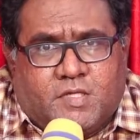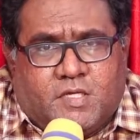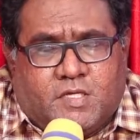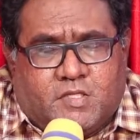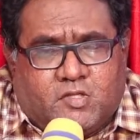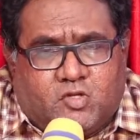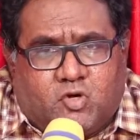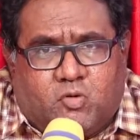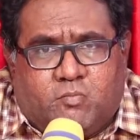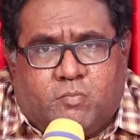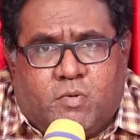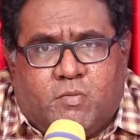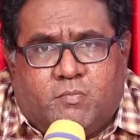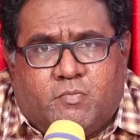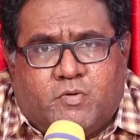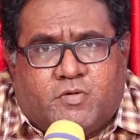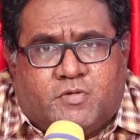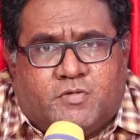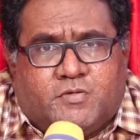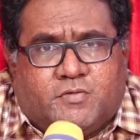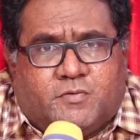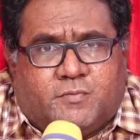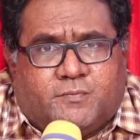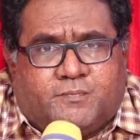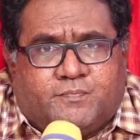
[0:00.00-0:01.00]
இது ரொம்ப
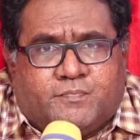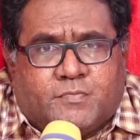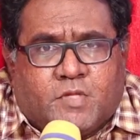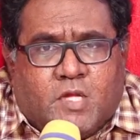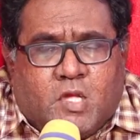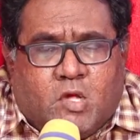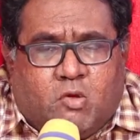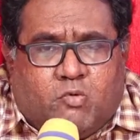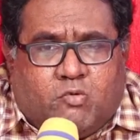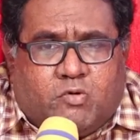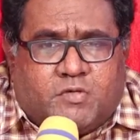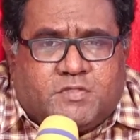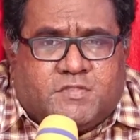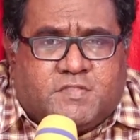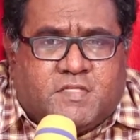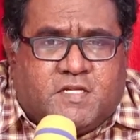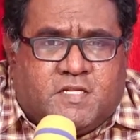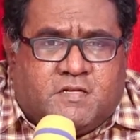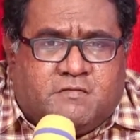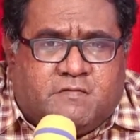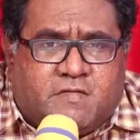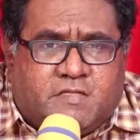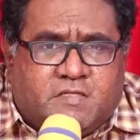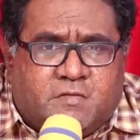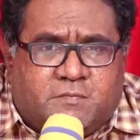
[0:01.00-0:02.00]
முக்கியம் ஒரு
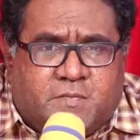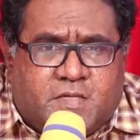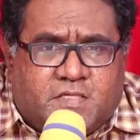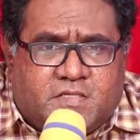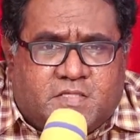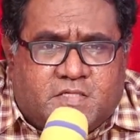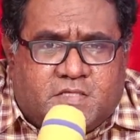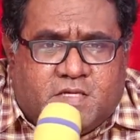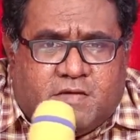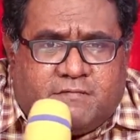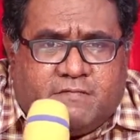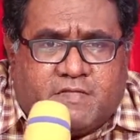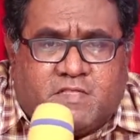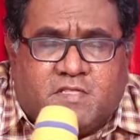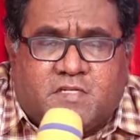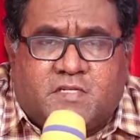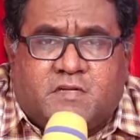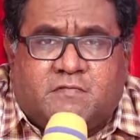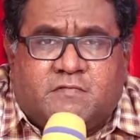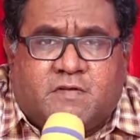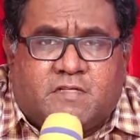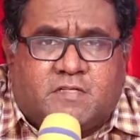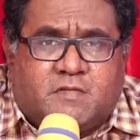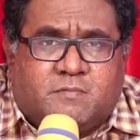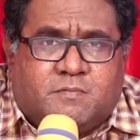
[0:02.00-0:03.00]
சிலர் வந்து பார்த்திங்கன்னா
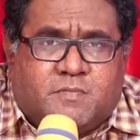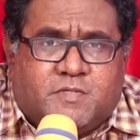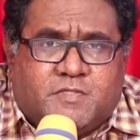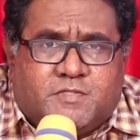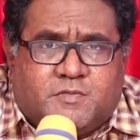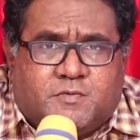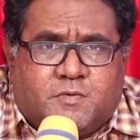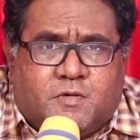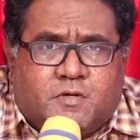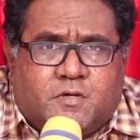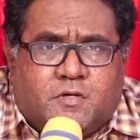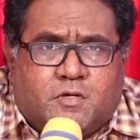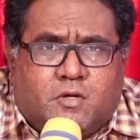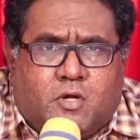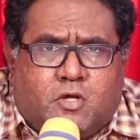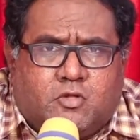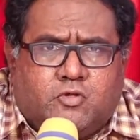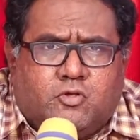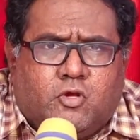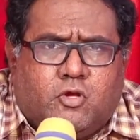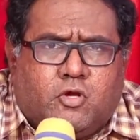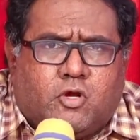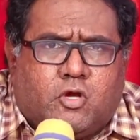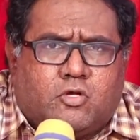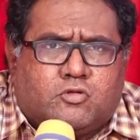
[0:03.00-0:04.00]
விதண்டவாதம் பேசுவாங்க
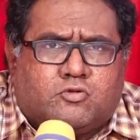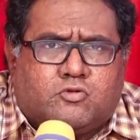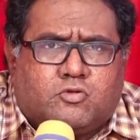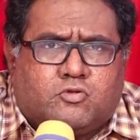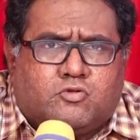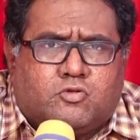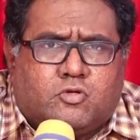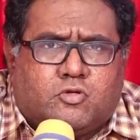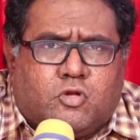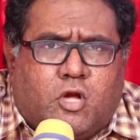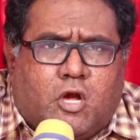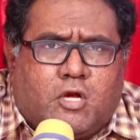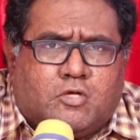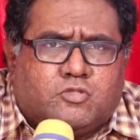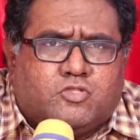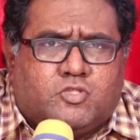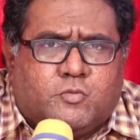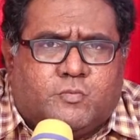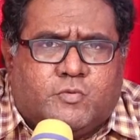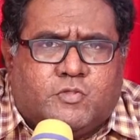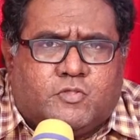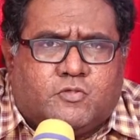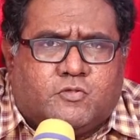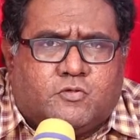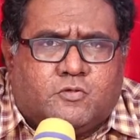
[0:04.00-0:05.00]
அதையும் கர்த்தர்கிட்ட நான்
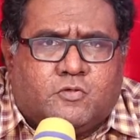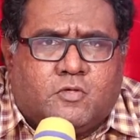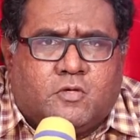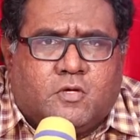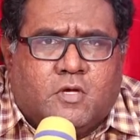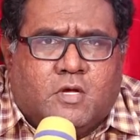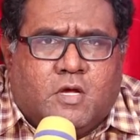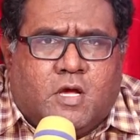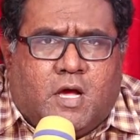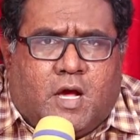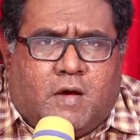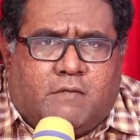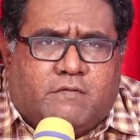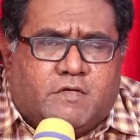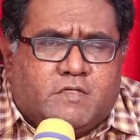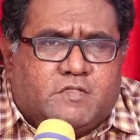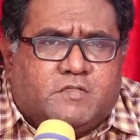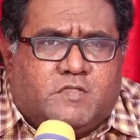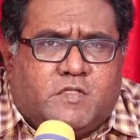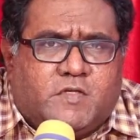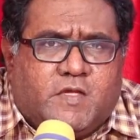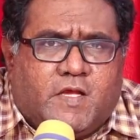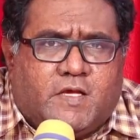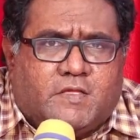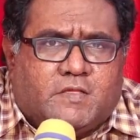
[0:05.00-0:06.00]
ஜெபிக்கணும்
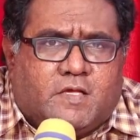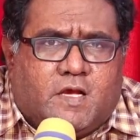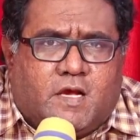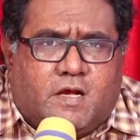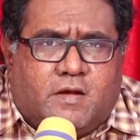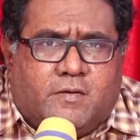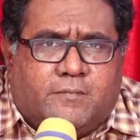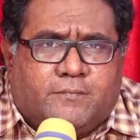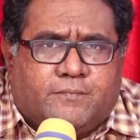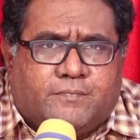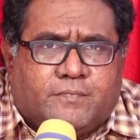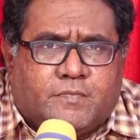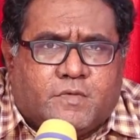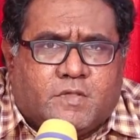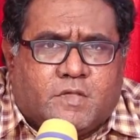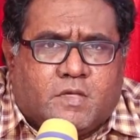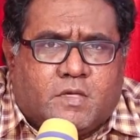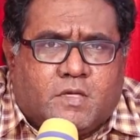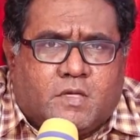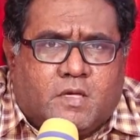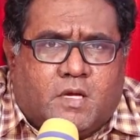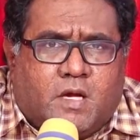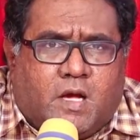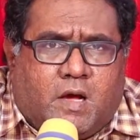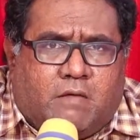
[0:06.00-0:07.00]
அவருக்கு தெரியாதா
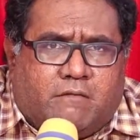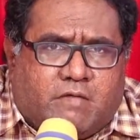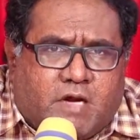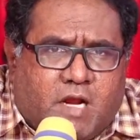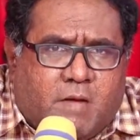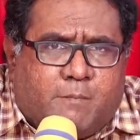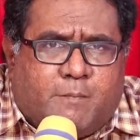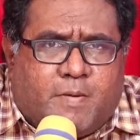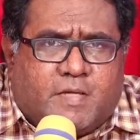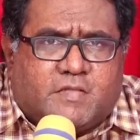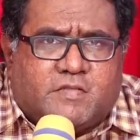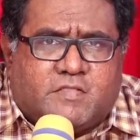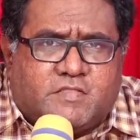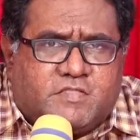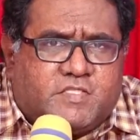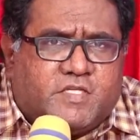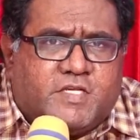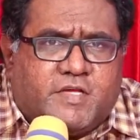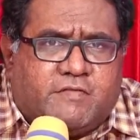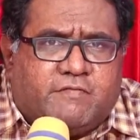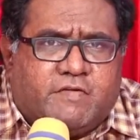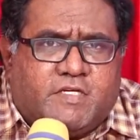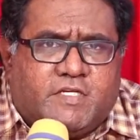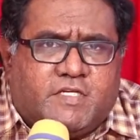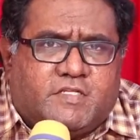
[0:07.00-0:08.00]
அவராக பார்த்து
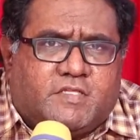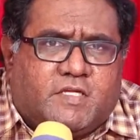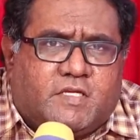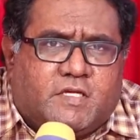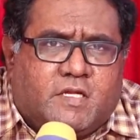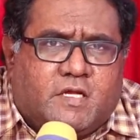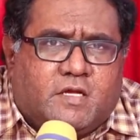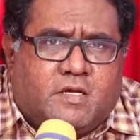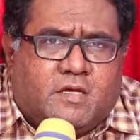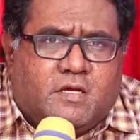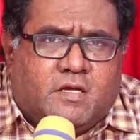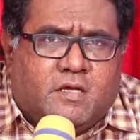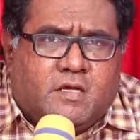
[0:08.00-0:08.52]
செய்ய வேண்டியது தானே